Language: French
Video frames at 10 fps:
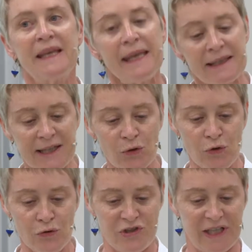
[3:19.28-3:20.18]

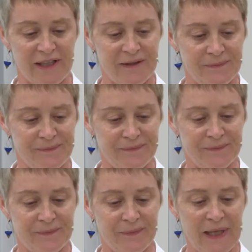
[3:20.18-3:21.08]
idéologique.
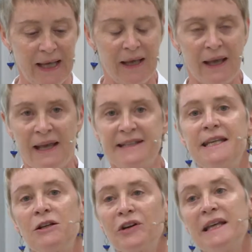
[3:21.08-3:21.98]

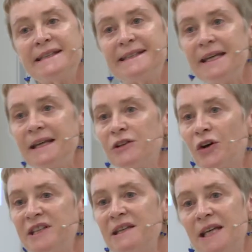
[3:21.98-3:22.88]
Si
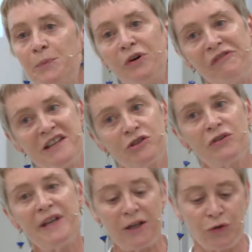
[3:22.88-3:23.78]
l'identité
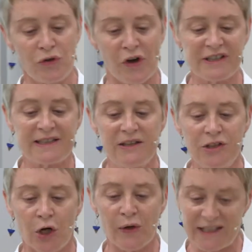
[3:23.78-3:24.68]
professionnelle de
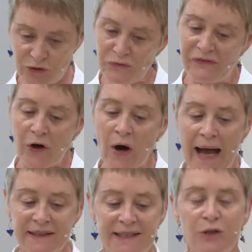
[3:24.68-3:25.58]
l'enseignant est souvent
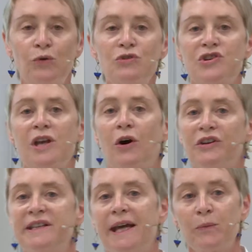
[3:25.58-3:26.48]
interrogée en
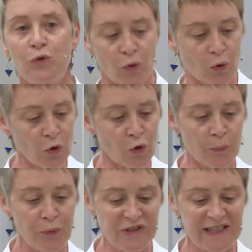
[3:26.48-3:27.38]
termes de
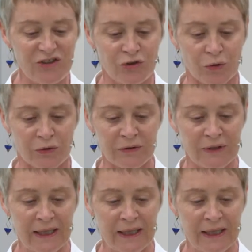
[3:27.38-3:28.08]
recomposition,